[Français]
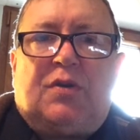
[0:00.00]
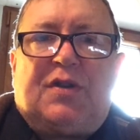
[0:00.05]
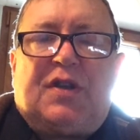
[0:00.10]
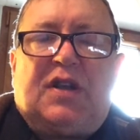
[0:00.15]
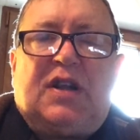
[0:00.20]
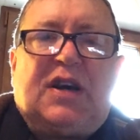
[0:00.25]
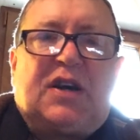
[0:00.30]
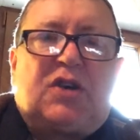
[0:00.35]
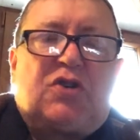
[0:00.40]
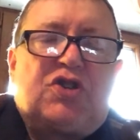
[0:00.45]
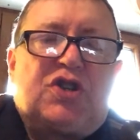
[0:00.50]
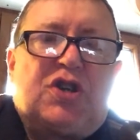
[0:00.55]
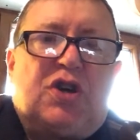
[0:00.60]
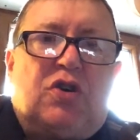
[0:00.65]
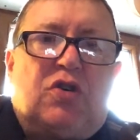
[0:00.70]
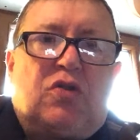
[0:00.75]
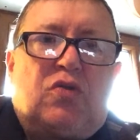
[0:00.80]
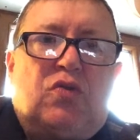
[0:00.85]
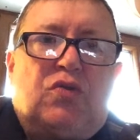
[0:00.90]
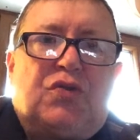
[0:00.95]
C'est là que j'ai
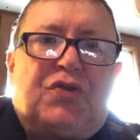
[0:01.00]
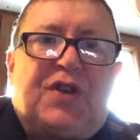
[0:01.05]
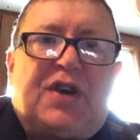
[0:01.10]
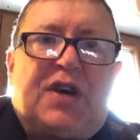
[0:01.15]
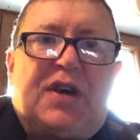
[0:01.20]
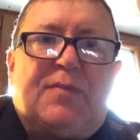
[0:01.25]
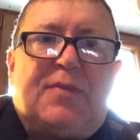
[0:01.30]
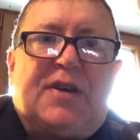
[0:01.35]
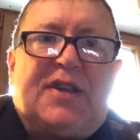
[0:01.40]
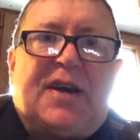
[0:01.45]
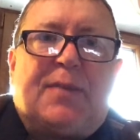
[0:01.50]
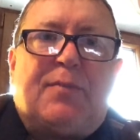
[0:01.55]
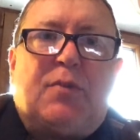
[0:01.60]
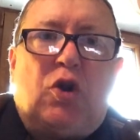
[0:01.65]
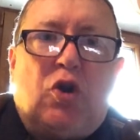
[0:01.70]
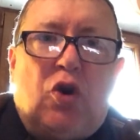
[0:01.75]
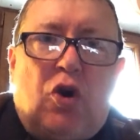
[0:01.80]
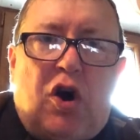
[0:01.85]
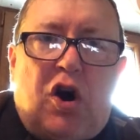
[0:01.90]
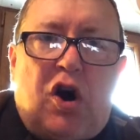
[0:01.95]
rencontré Madame
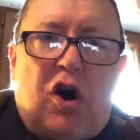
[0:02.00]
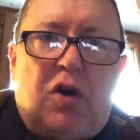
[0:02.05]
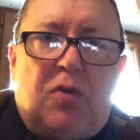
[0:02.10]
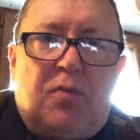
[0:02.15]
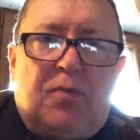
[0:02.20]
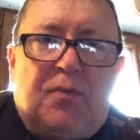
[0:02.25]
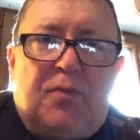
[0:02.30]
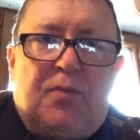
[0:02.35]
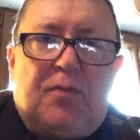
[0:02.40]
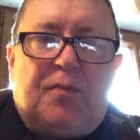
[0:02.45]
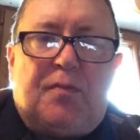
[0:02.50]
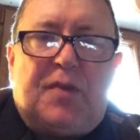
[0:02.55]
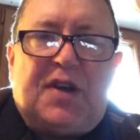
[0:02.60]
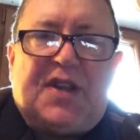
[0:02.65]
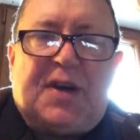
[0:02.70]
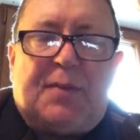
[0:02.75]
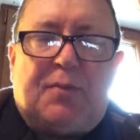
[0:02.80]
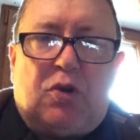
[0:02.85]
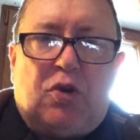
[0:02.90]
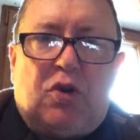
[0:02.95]
Laurent,
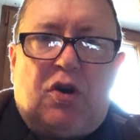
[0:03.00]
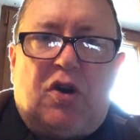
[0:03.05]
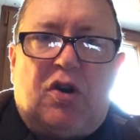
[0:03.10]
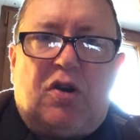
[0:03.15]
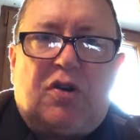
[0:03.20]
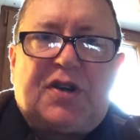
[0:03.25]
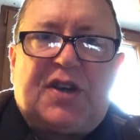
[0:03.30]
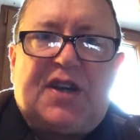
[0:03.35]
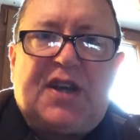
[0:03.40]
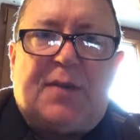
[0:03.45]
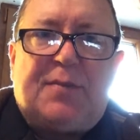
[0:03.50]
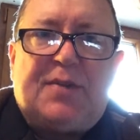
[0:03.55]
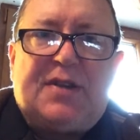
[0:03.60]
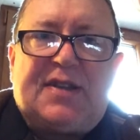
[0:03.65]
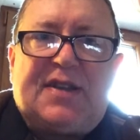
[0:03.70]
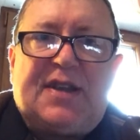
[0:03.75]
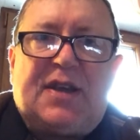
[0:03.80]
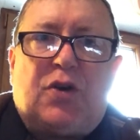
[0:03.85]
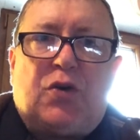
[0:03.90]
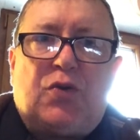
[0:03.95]
Madame Laurent qui
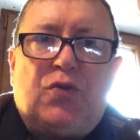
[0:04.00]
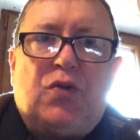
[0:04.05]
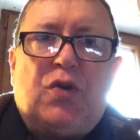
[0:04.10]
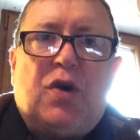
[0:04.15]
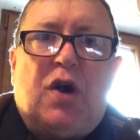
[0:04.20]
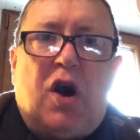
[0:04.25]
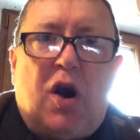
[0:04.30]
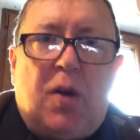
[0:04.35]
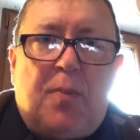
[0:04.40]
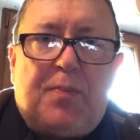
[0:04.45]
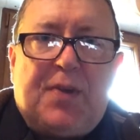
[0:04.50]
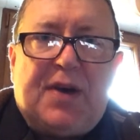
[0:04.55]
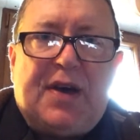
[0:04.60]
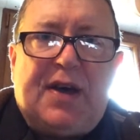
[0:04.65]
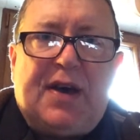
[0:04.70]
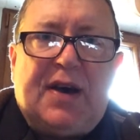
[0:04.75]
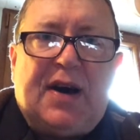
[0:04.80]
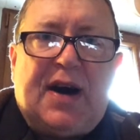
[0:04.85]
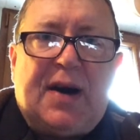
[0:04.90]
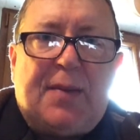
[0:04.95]
habitait rue
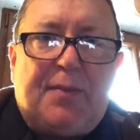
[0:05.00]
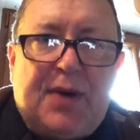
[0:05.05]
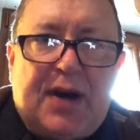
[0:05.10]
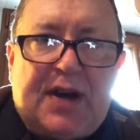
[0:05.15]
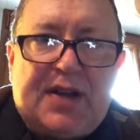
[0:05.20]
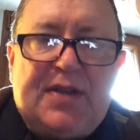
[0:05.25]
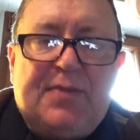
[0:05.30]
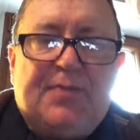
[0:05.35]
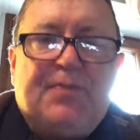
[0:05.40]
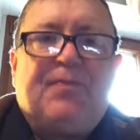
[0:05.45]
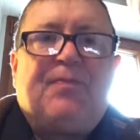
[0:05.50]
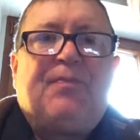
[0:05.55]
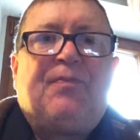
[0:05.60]
Ampère à Paris,